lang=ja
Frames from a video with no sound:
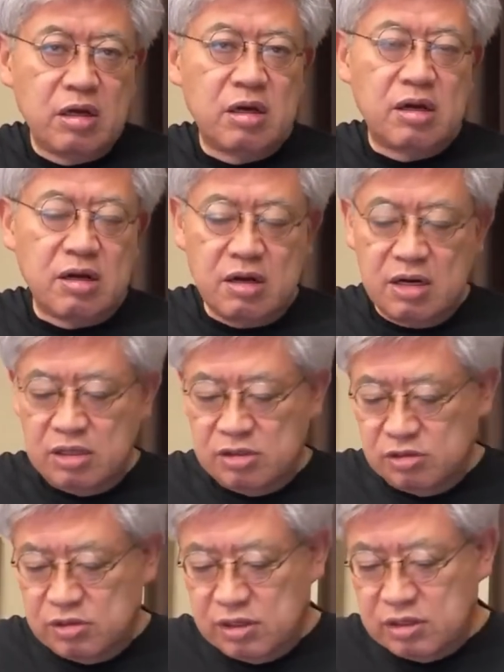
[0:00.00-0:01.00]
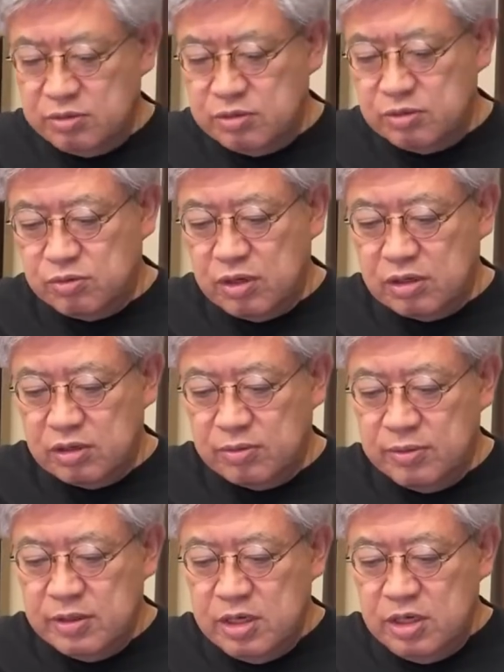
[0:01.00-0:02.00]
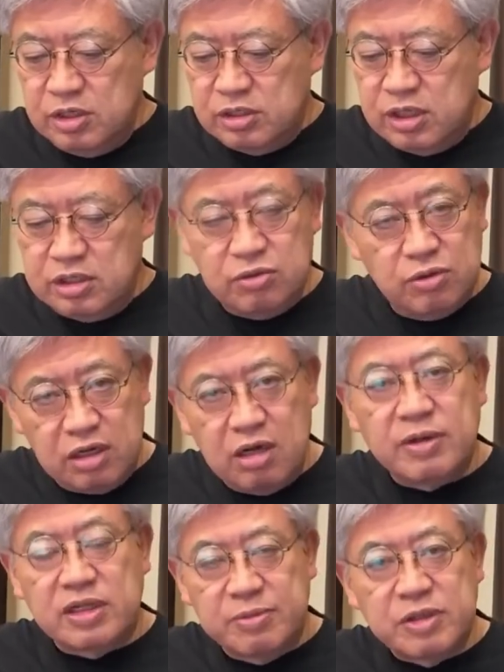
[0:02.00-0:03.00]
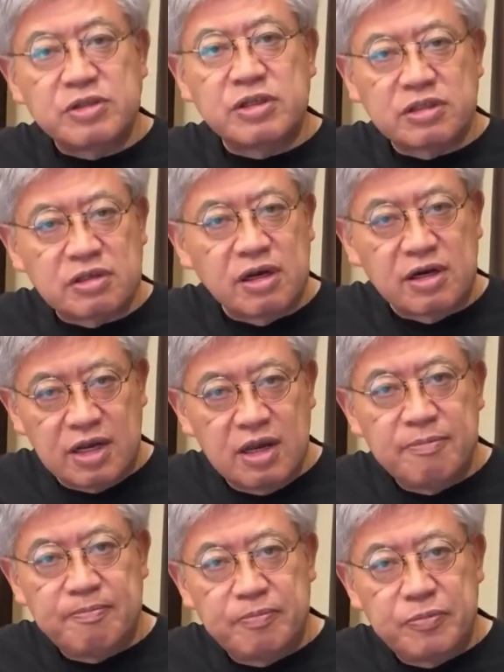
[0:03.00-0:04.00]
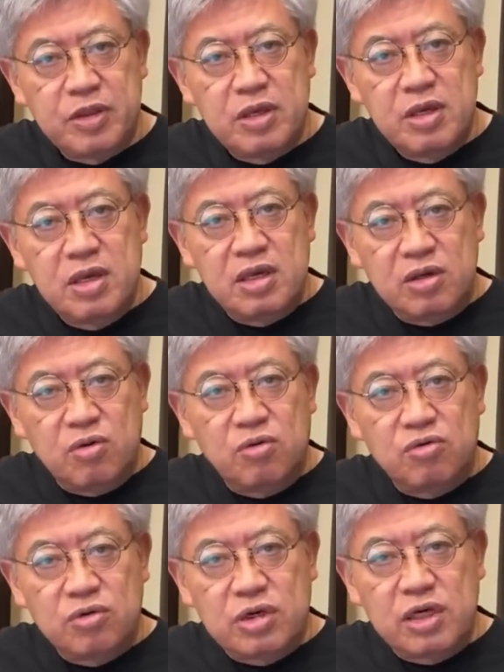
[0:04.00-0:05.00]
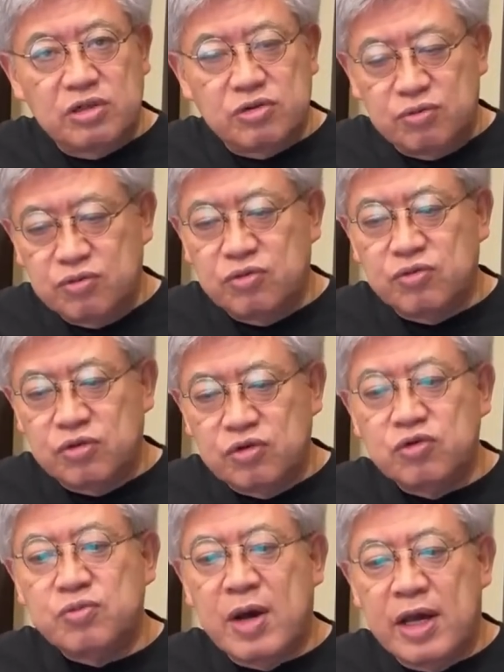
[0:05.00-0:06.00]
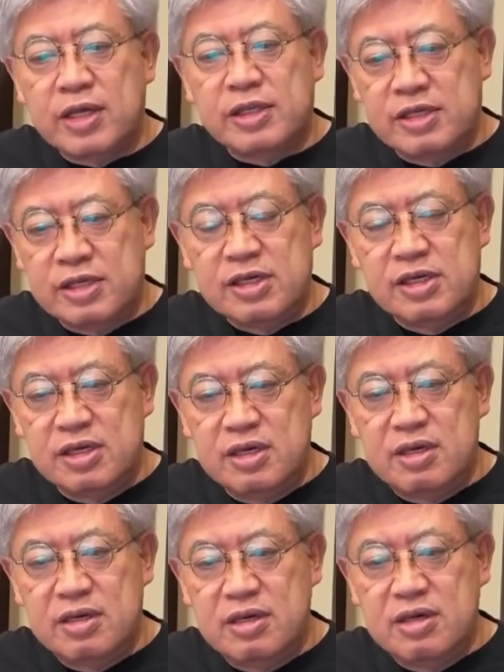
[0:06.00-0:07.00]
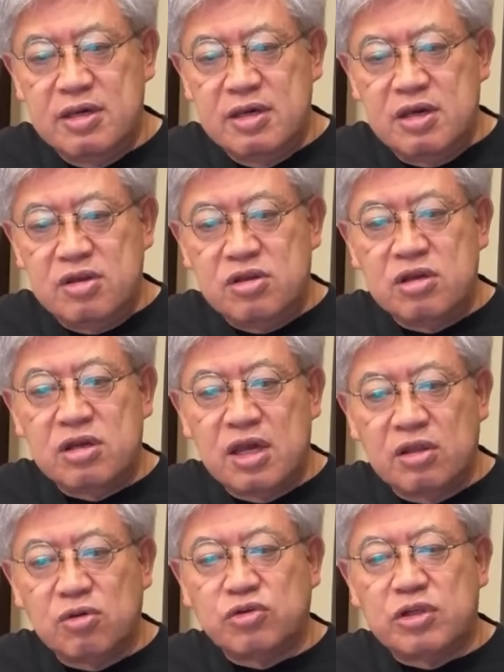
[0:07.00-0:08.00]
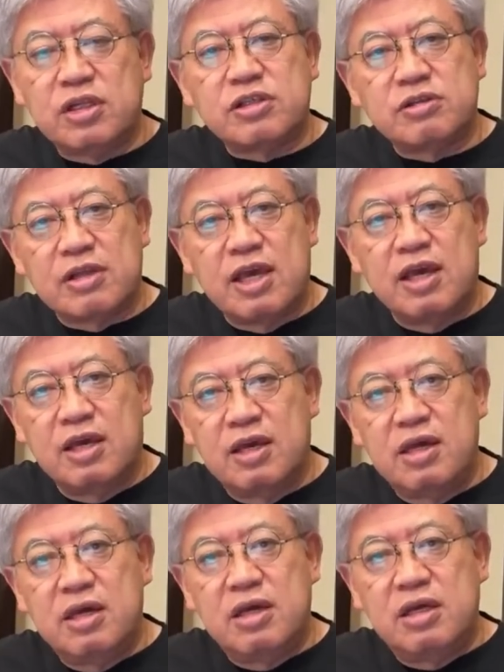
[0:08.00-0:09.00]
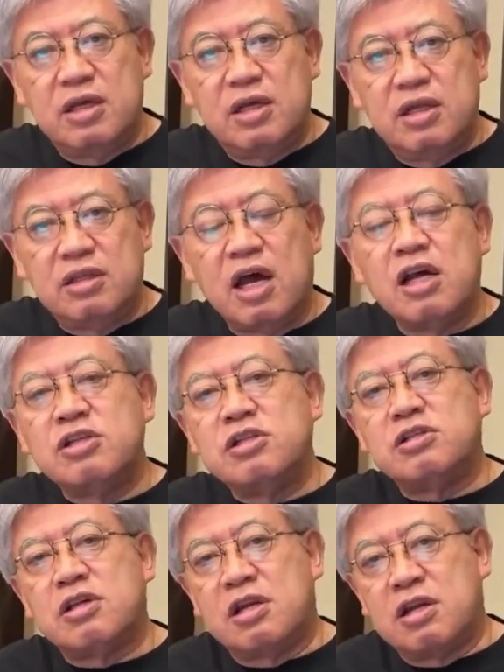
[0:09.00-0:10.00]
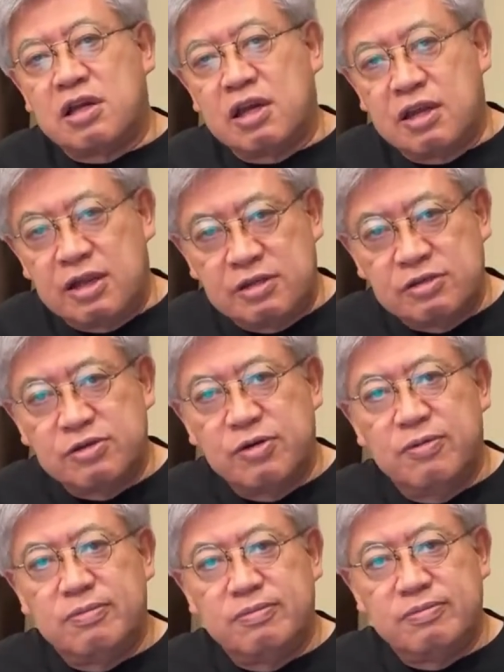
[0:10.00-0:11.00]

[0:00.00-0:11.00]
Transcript: だから彼については厳しいことだけど、悠仁殿下はまた別ですからね。こう皇位継承ぬん言う前に、人間としてですね、大事にされなきゃいけないんですよ。